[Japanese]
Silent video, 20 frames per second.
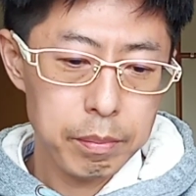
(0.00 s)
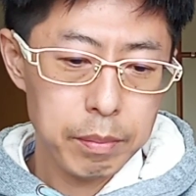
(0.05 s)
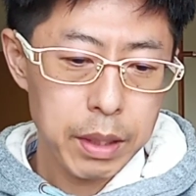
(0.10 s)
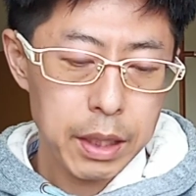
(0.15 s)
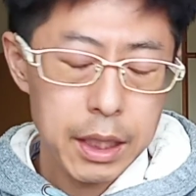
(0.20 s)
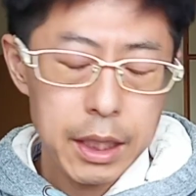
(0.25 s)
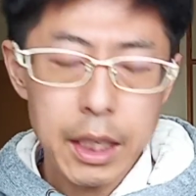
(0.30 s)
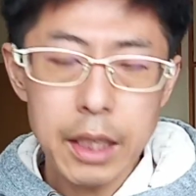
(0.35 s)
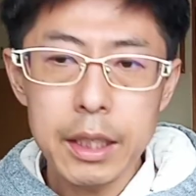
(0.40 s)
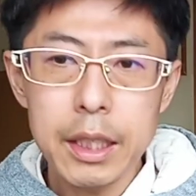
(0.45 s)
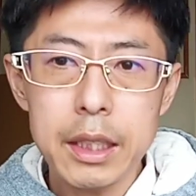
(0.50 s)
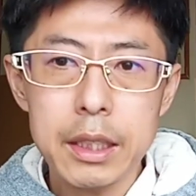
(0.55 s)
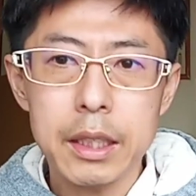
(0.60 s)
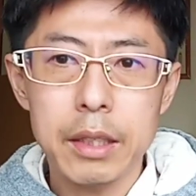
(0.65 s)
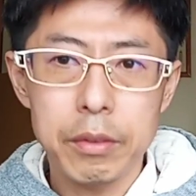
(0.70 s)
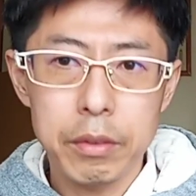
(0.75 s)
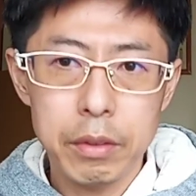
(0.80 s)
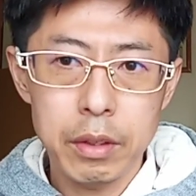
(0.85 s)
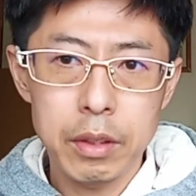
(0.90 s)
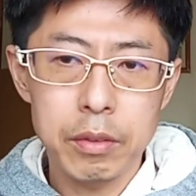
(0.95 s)
まあ、左打
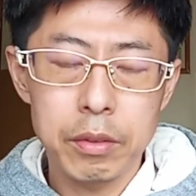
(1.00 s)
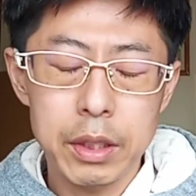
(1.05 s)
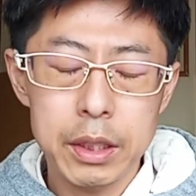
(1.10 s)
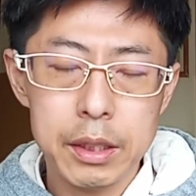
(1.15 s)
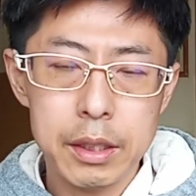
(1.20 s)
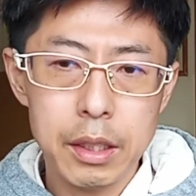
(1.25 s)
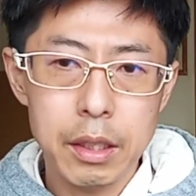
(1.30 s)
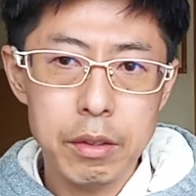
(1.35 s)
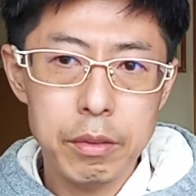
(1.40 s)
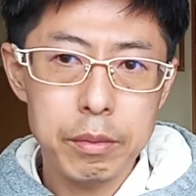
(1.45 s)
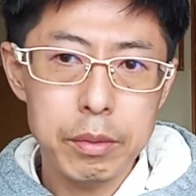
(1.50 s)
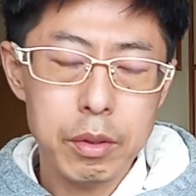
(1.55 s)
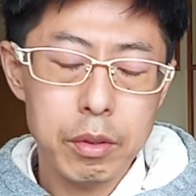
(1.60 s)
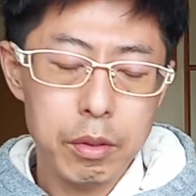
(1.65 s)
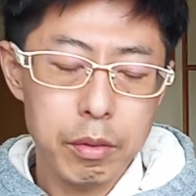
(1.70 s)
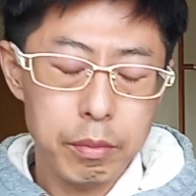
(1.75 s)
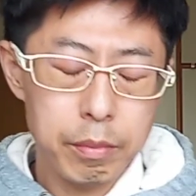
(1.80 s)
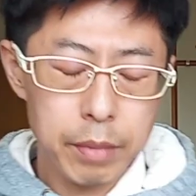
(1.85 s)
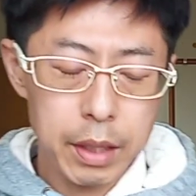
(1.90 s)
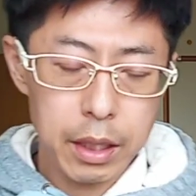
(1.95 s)
者の人ですけど
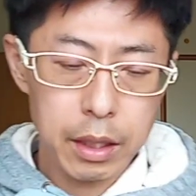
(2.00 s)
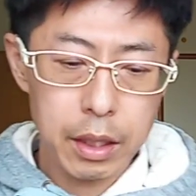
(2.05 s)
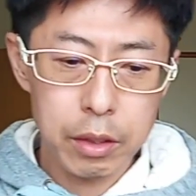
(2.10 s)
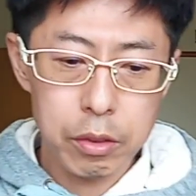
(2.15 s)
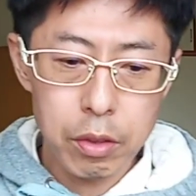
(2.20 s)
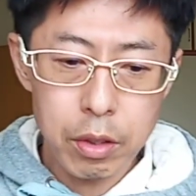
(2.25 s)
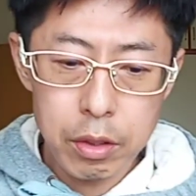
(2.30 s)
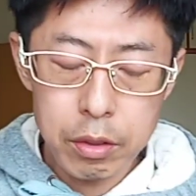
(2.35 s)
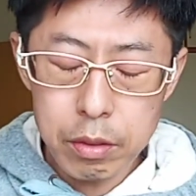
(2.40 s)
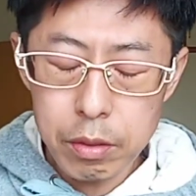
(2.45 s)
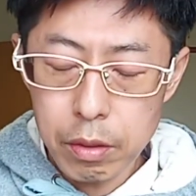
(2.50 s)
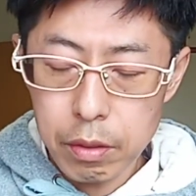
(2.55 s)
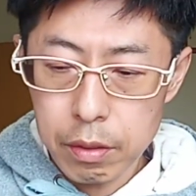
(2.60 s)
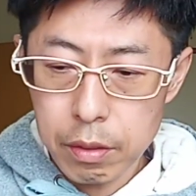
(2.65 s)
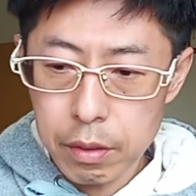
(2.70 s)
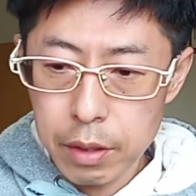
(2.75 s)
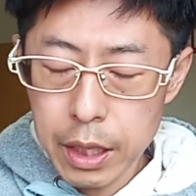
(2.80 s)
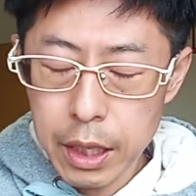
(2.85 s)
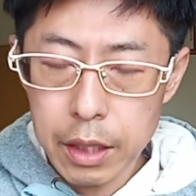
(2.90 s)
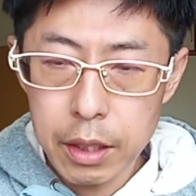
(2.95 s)
も、まあ、例える
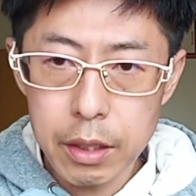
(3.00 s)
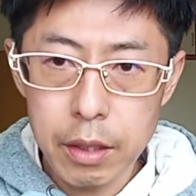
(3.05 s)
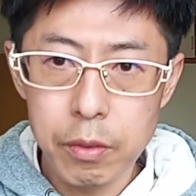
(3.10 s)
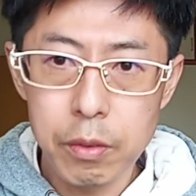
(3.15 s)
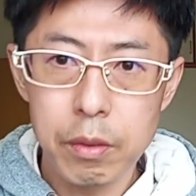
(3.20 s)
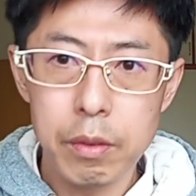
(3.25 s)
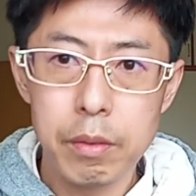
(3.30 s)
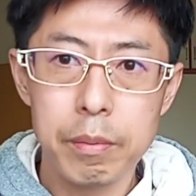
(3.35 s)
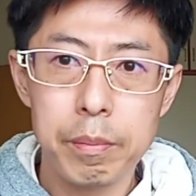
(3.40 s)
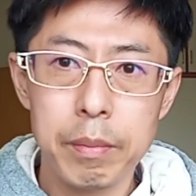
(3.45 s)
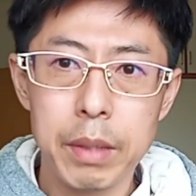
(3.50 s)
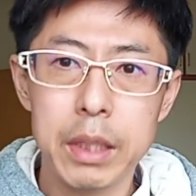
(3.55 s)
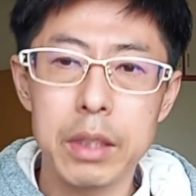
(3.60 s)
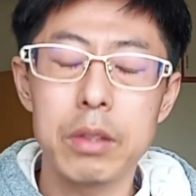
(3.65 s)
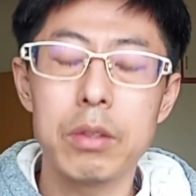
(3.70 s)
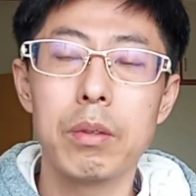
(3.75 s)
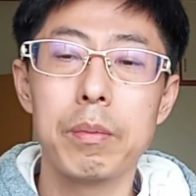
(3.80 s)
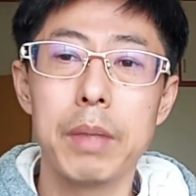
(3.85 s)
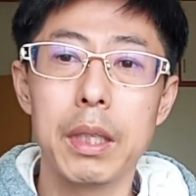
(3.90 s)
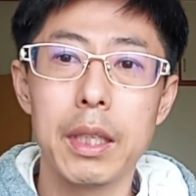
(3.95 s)
とライト真
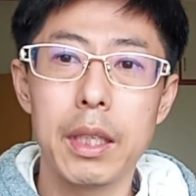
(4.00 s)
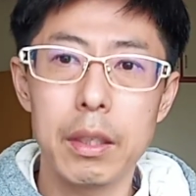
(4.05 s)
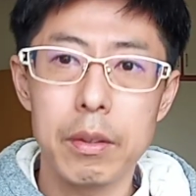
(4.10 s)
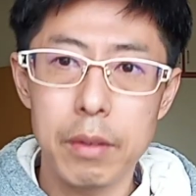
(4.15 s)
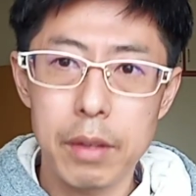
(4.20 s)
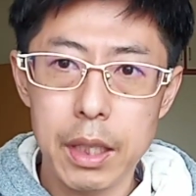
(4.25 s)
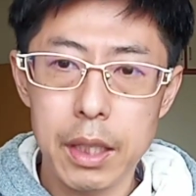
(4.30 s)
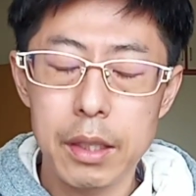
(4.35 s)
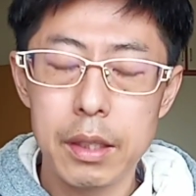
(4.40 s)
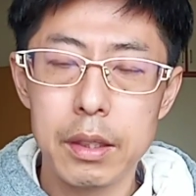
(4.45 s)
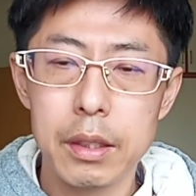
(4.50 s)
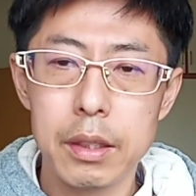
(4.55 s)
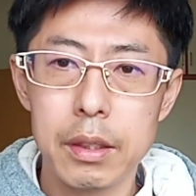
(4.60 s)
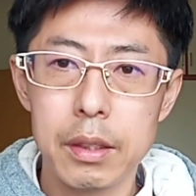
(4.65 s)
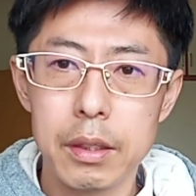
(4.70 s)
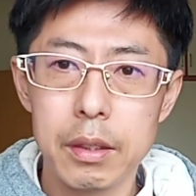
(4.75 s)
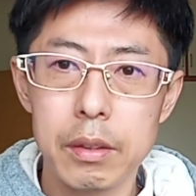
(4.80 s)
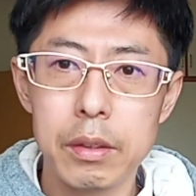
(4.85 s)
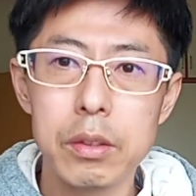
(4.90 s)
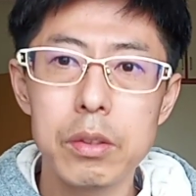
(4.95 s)
正面だとか
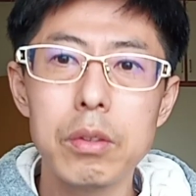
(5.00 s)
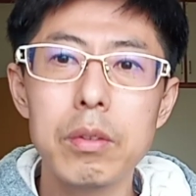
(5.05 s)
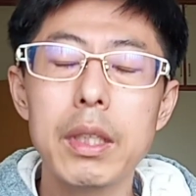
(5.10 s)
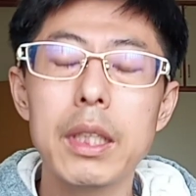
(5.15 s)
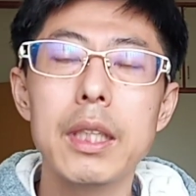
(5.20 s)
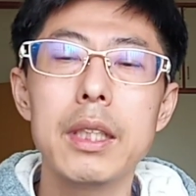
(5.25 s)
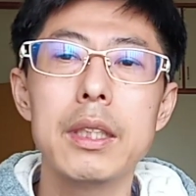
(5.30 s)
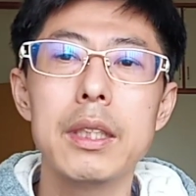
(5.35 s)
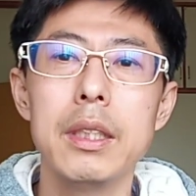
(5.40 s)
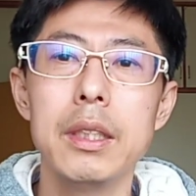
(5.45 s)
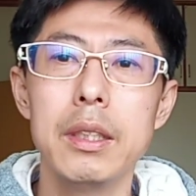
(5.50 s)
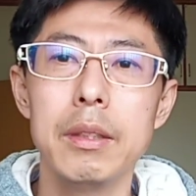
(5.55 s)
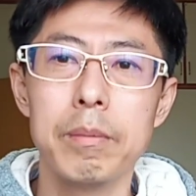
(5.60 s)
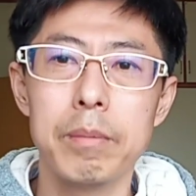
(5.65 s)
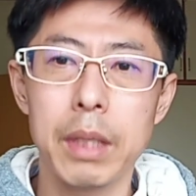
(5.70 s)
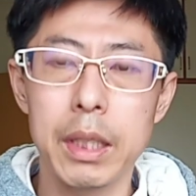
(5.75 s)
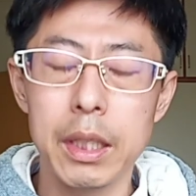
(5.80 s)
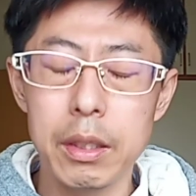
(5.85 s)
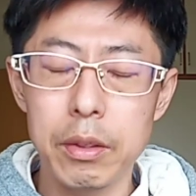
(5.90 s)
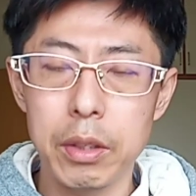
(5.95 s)
そういう形
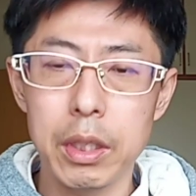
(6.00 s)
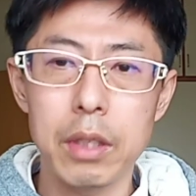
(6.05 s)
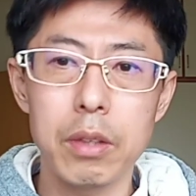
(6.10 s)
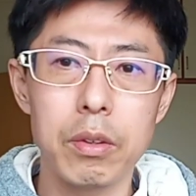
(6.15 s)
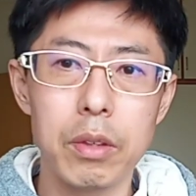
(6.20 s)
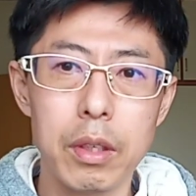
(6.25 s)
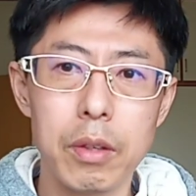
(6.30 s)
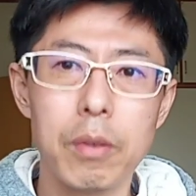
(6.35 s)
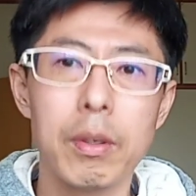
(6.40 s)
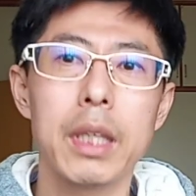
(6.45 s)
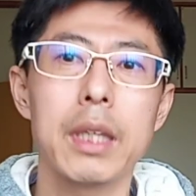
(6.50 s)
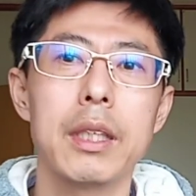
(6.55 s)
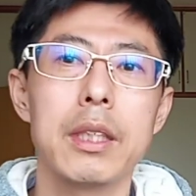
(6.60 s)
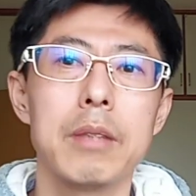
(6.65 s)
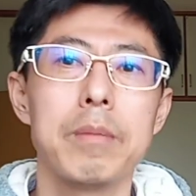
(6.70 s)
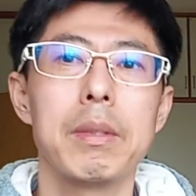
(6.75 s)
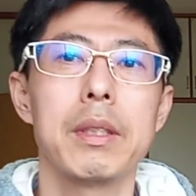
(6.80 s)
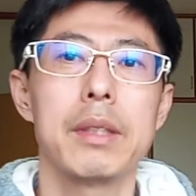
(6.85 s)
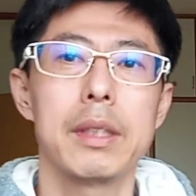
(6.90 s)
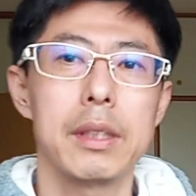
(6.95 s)
までの飛距離で終わって
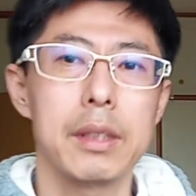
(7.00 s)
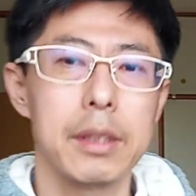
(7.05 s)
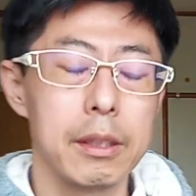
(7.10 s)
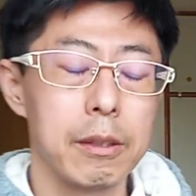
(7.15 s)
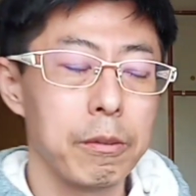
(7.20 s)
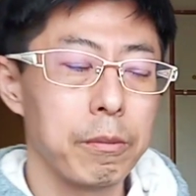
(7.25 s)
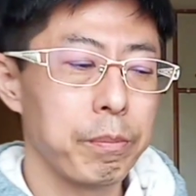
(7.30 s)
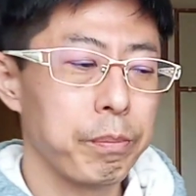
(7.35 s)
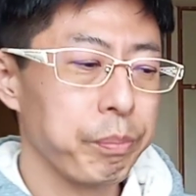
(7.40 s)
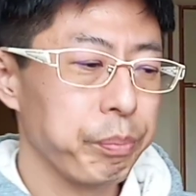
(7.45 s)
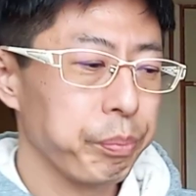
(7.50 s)
しまうんですよ。